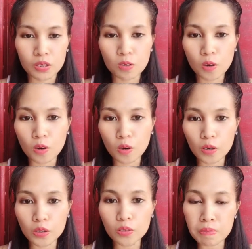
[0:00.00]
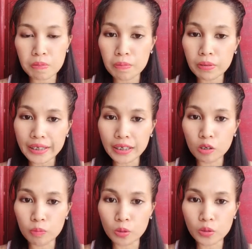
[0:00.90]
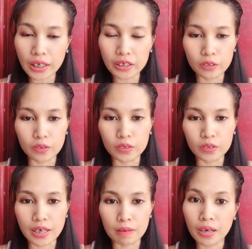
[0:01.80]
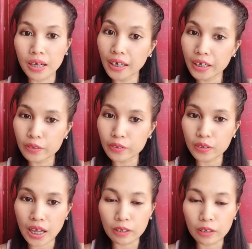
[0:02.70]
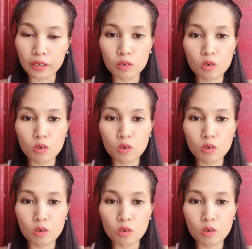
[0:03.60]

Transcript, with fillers: So, yung ipapakita ko po sa inyo na vlog ngayon ay